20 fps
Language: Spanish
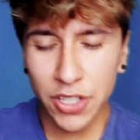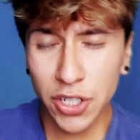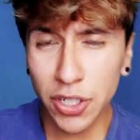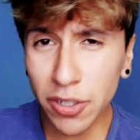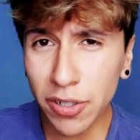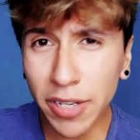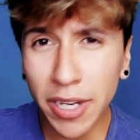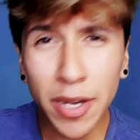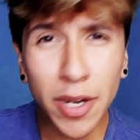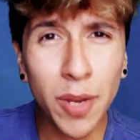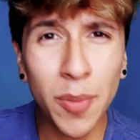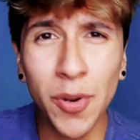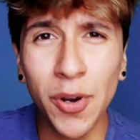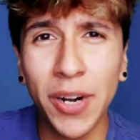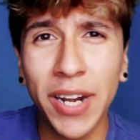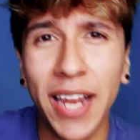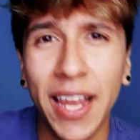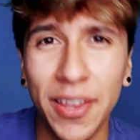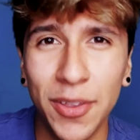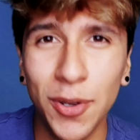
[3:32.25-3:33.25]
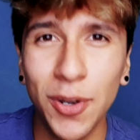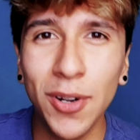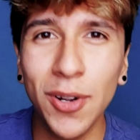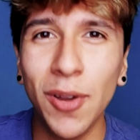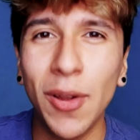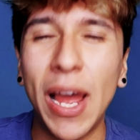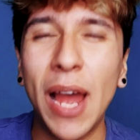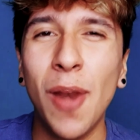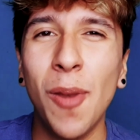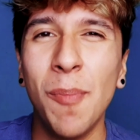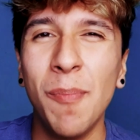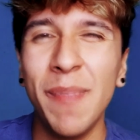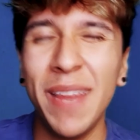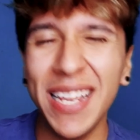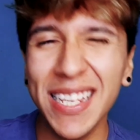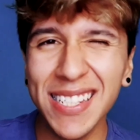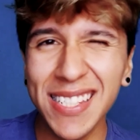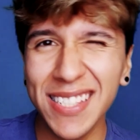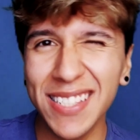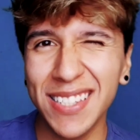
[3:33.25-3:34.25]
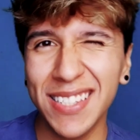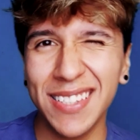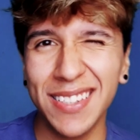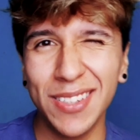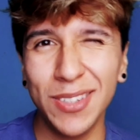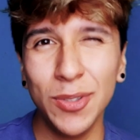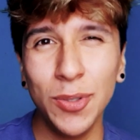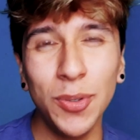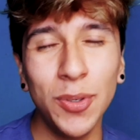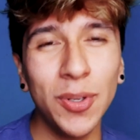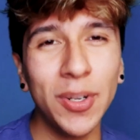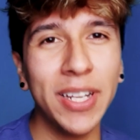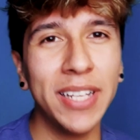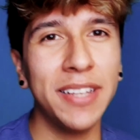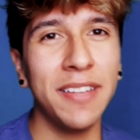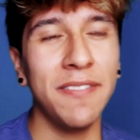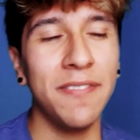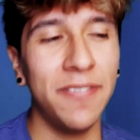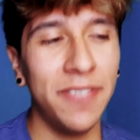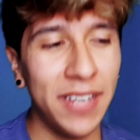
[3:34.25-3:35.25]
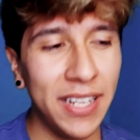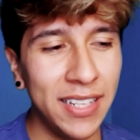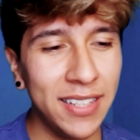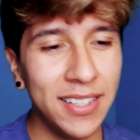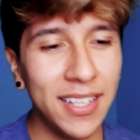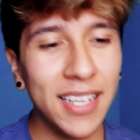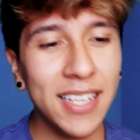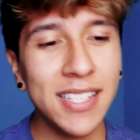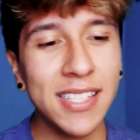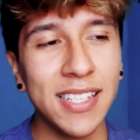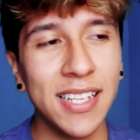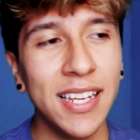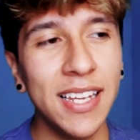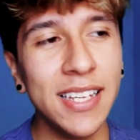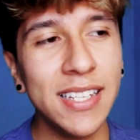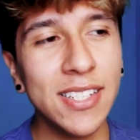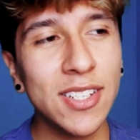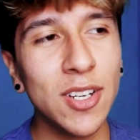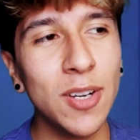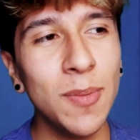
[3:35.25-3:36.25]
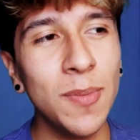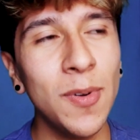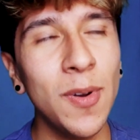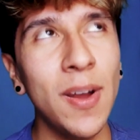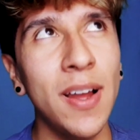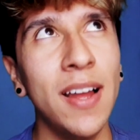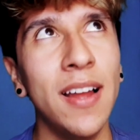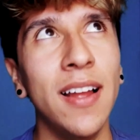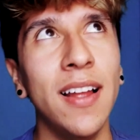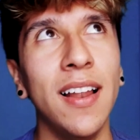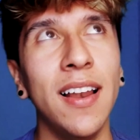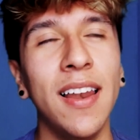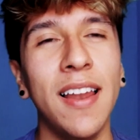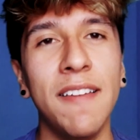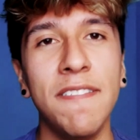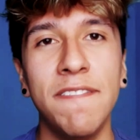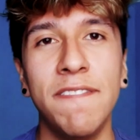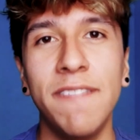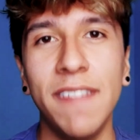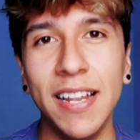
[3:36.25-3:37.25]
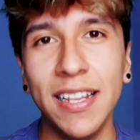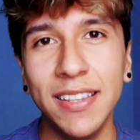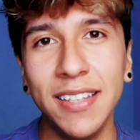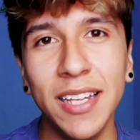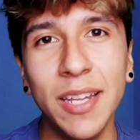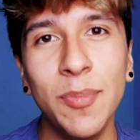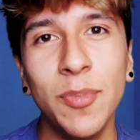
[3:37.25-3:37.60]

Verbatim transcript: Yo creo que como creador lo, a lo más duro que te enfrentas es como a la falta de